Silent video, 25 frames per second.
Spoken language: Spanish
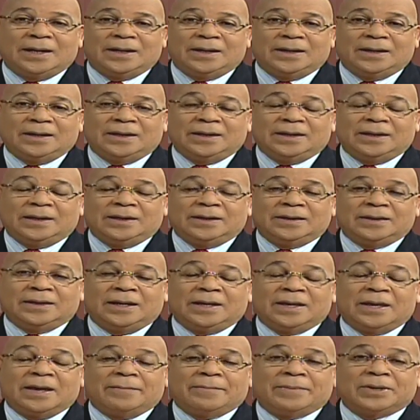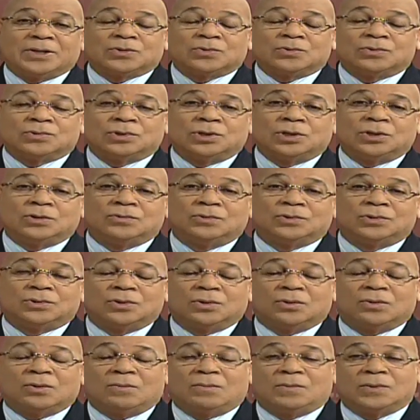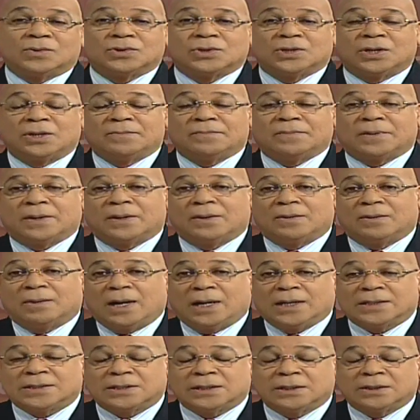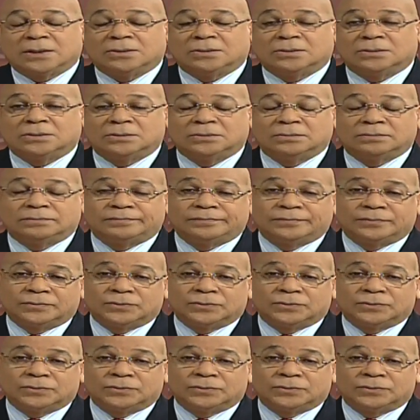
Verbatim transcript: y, ella me sustituyó como siempre lo hace con,